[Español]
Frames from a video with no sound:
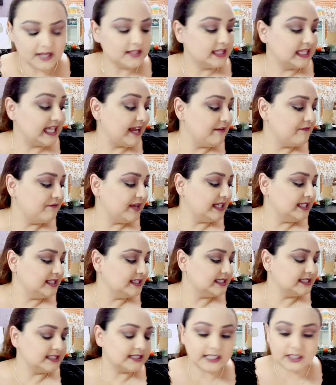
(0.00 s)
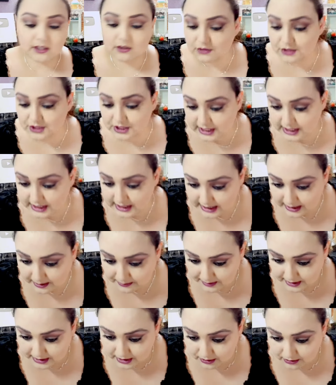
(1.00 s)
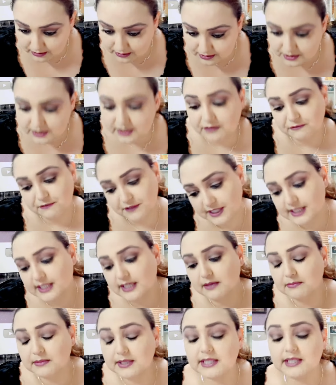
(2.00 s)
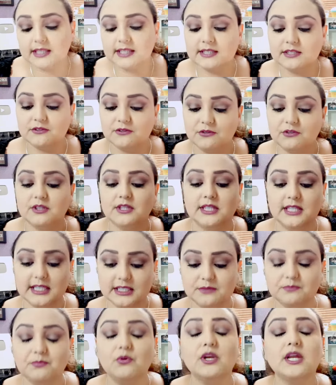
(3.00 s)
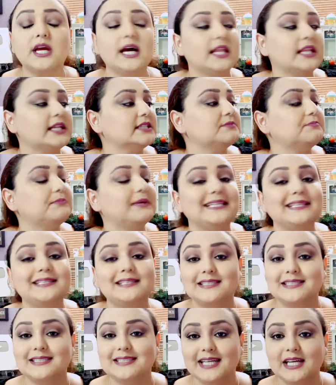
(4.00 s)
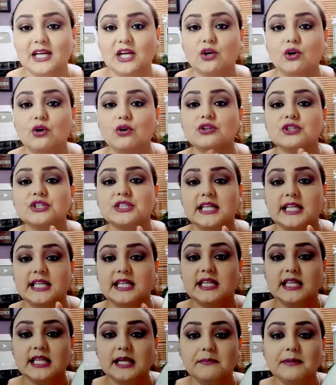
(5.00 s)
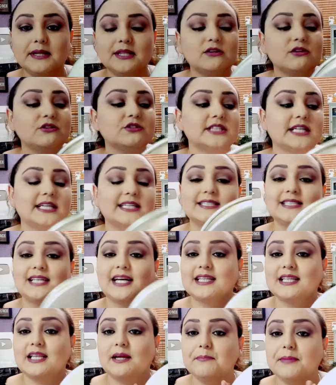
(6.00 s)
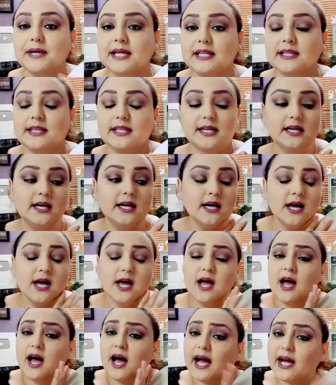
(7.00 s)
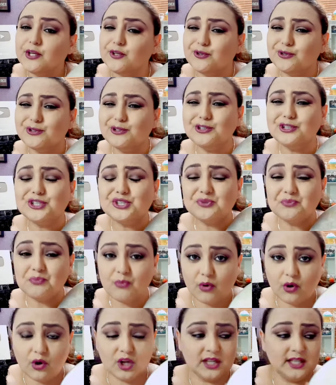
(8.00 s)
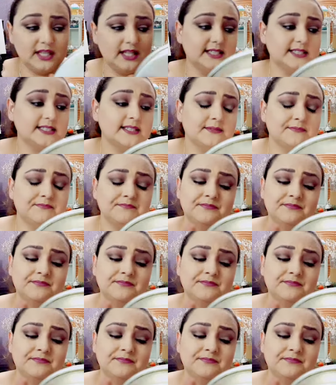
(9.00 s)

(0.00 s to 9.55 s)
de 25 centímetros, efectivamente son 10 pulgadas, 25 centímetros exactamente. Hay unos moldes